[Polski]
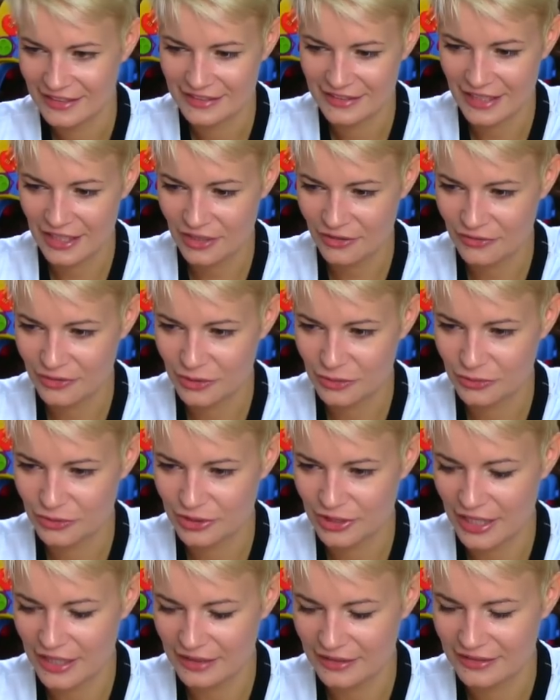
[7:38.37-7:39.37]
Chcesz,
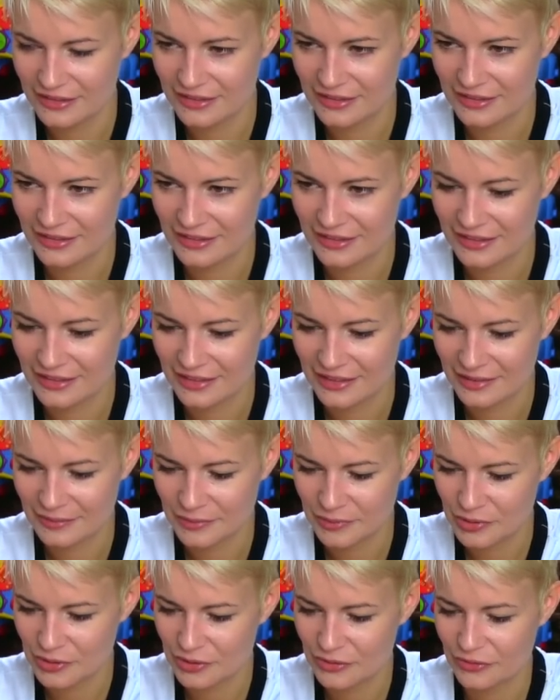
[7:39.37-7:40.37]
Wikusia?
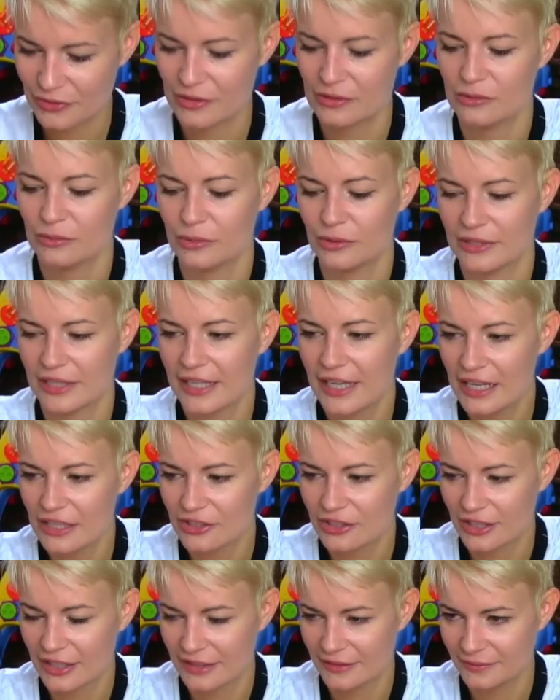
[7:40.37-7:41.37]
Bo to jest twoja ulubiona
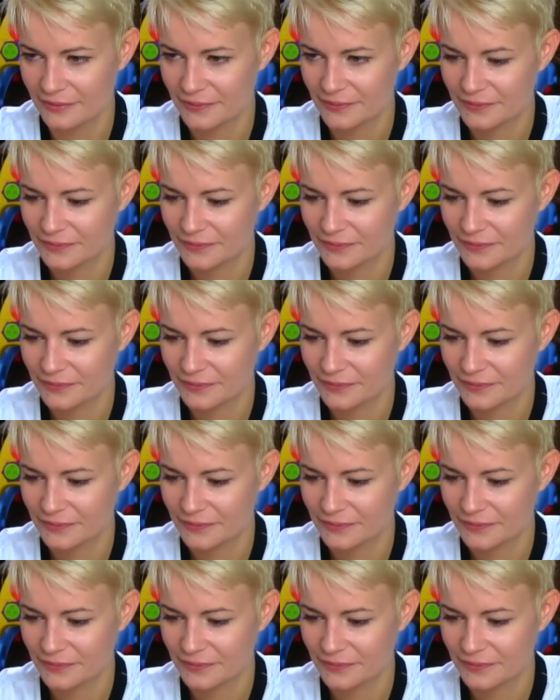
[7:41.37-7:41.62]
kaczka.